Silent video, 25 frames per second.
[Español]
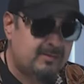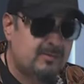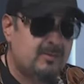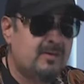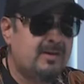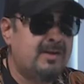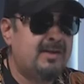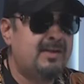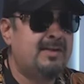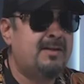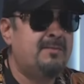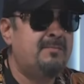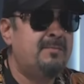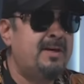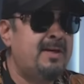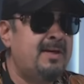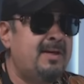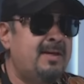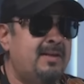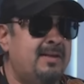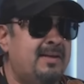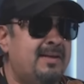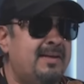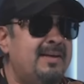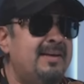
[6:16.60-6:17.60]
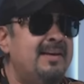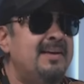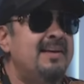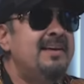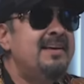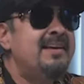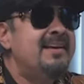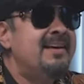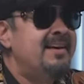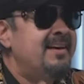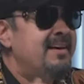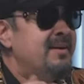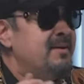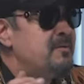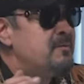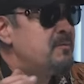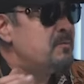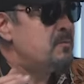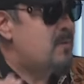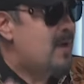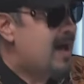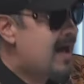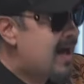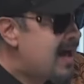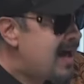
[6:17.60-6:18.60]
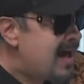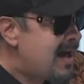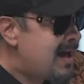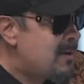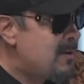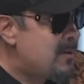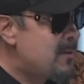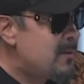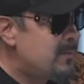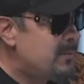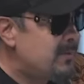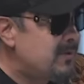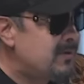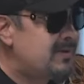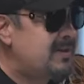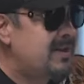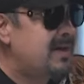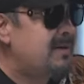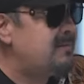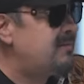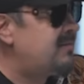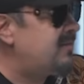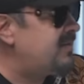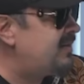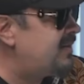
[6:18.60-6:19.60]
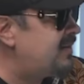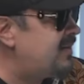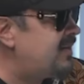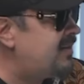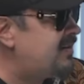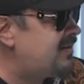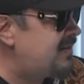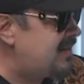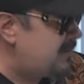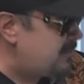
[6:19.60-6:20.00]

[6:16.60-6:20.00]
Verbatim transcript: correctamente. ¡Wow! Pues está, está